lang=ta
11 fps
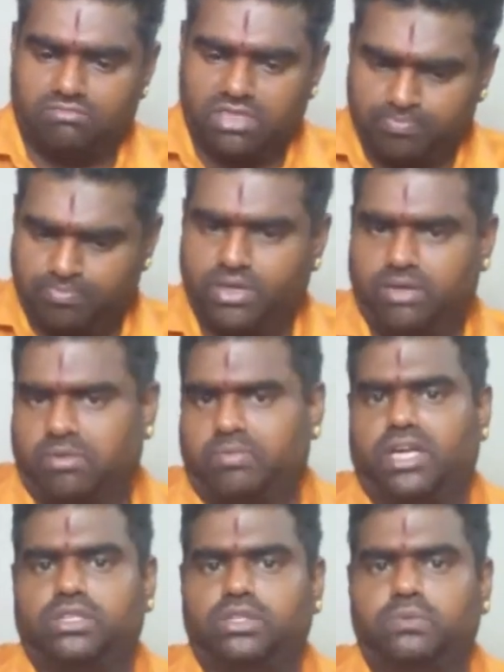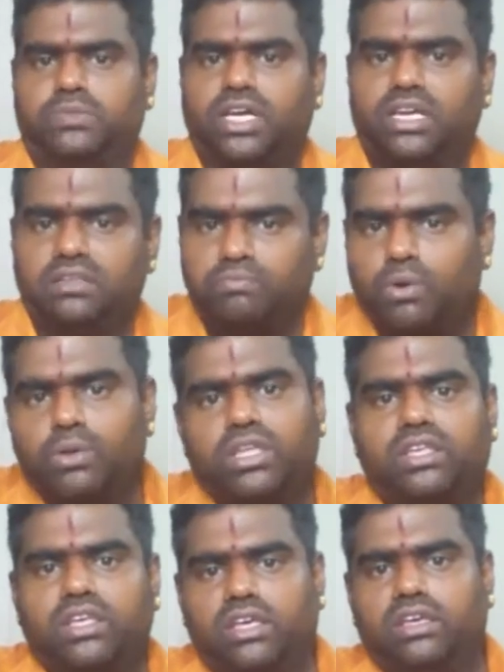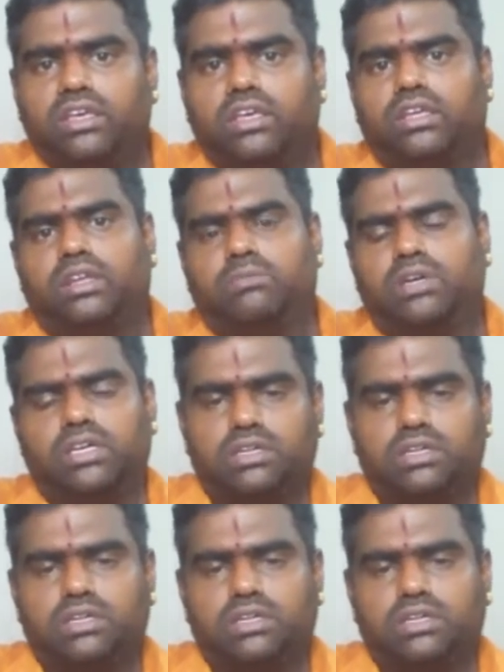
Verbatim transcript: இப்போ நம்ம பார்த்தோம்னா இப்போதைக்கு நம்ம